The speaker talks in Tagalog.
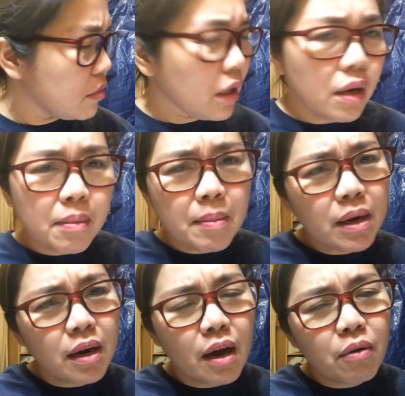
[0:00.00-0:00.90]
dili pa
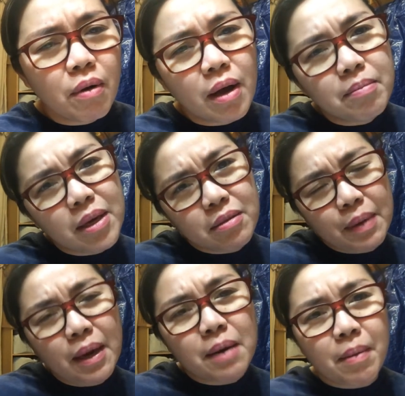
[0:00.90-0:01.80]
man na ako gamit
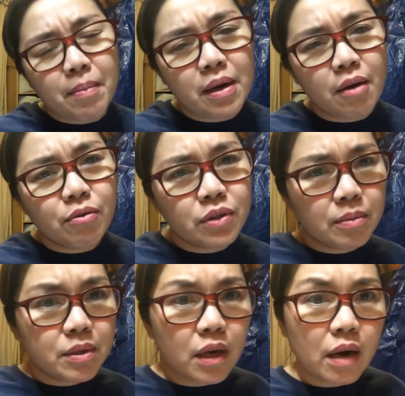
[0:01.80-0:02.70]
pilar pa man akong
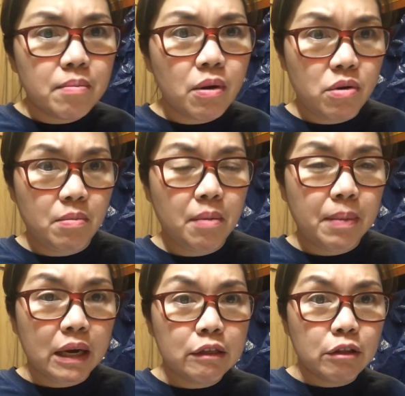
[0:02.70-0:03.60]
subscriber nya
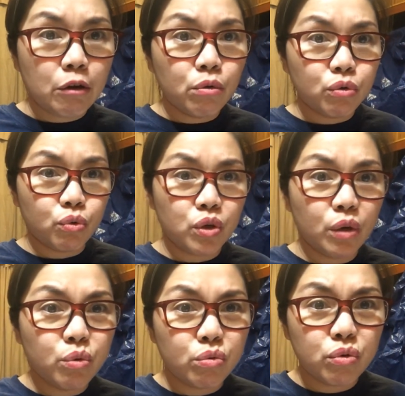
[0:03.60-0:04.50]
magpalit tay kog
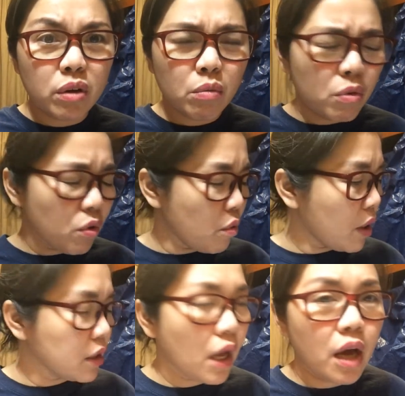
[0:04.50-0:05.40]
social social ko koy
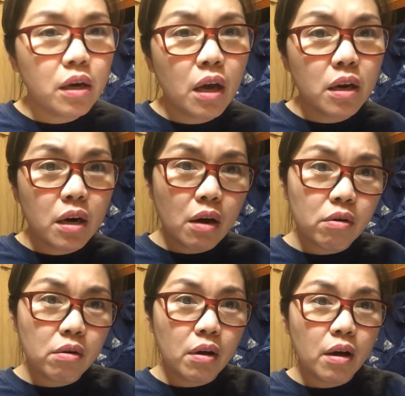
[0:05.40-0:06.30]
kwarta ana na
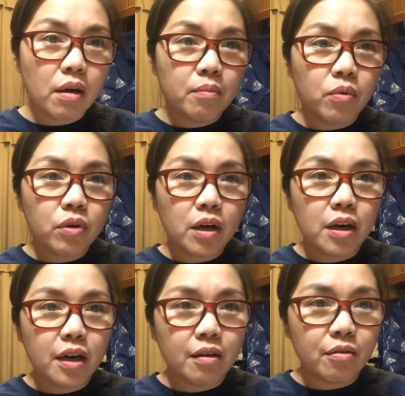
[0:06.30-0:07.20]
raw mura
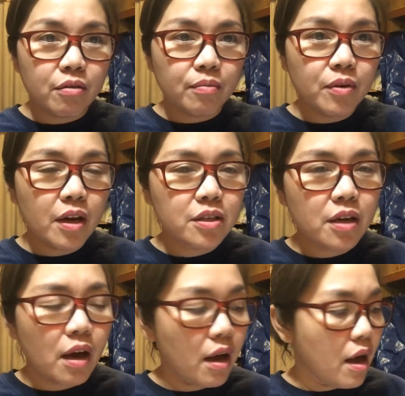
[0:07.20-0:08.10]
ni oh mana
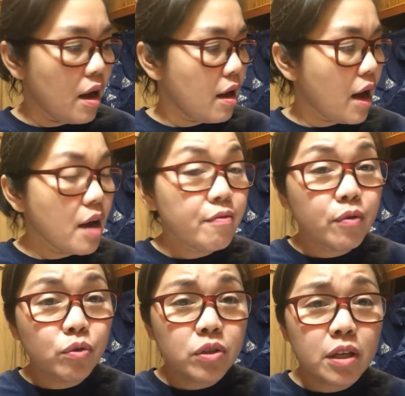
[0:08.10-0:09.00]
siya
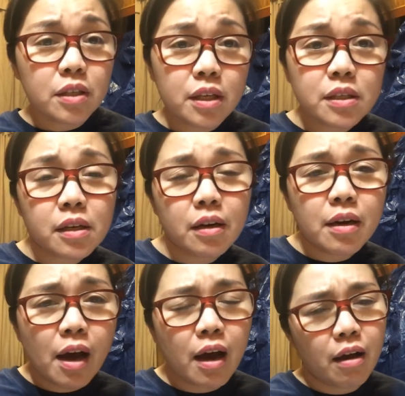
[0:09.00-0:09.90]
iPhone 6s ra
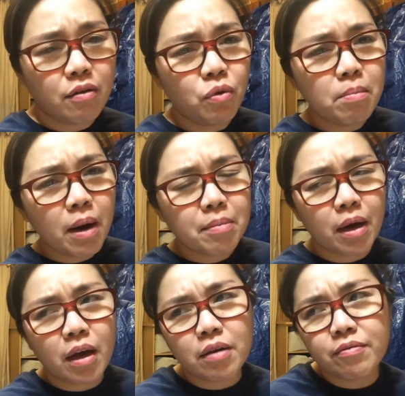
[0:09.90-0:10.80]
na ang uban
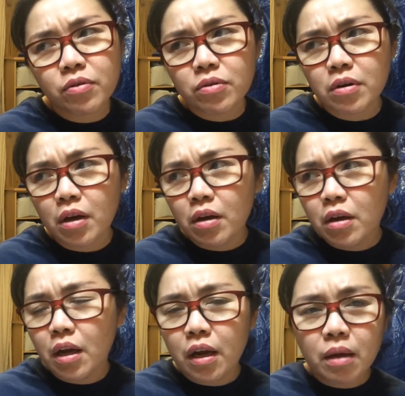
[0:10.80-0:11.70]
mag iPhone
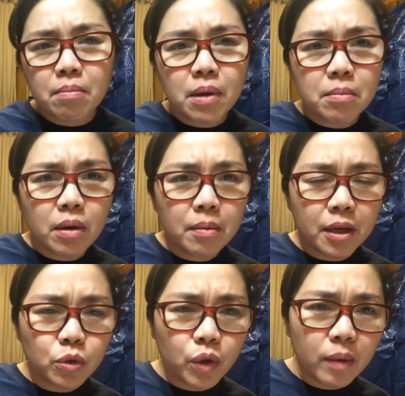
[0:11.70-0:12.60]
11 man
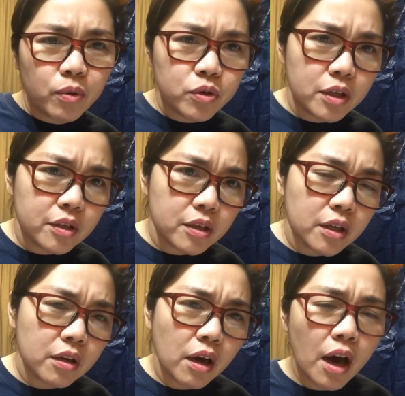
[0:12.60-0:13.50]
na 12 or
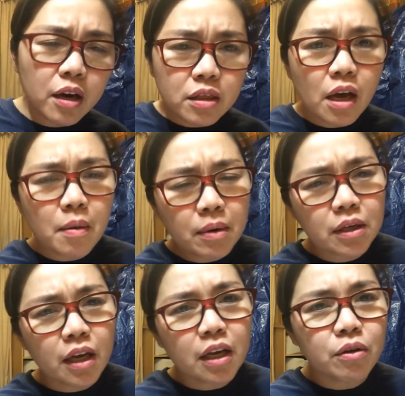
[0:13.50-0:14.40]
16 ari ta
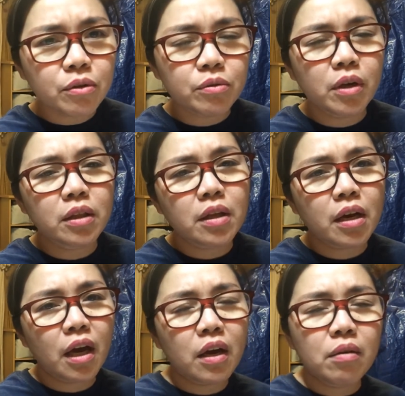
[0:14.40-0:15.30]
magdaginot usa
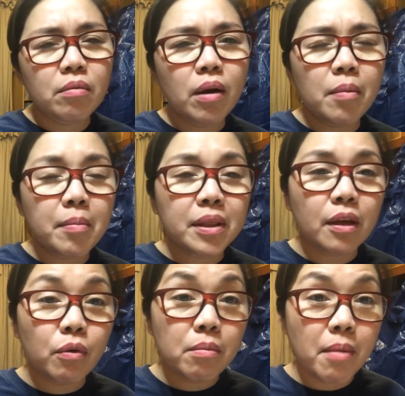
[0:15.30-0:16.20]
ta kay wala pa man
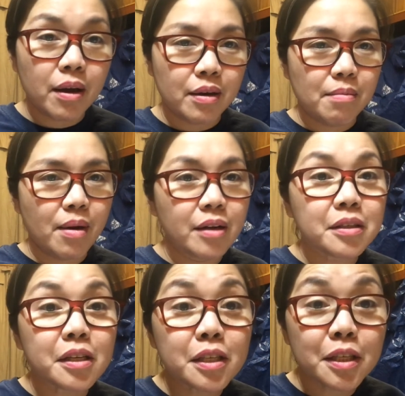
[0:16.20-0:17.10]
tay ugma di ba
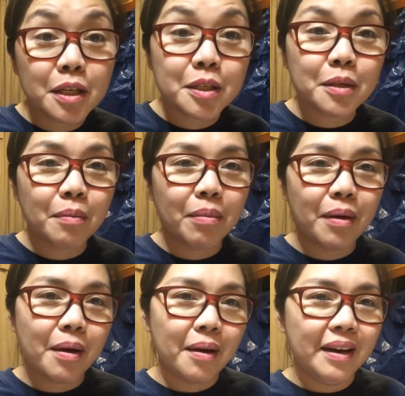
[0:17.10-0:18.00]
6 cents ra ba
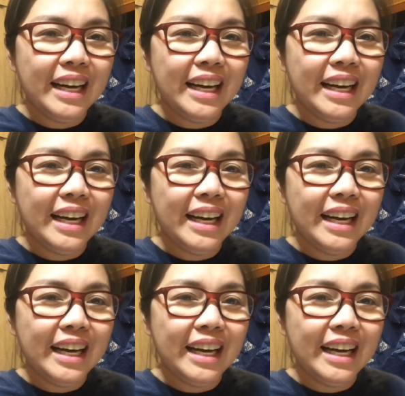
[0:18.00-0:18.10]
ya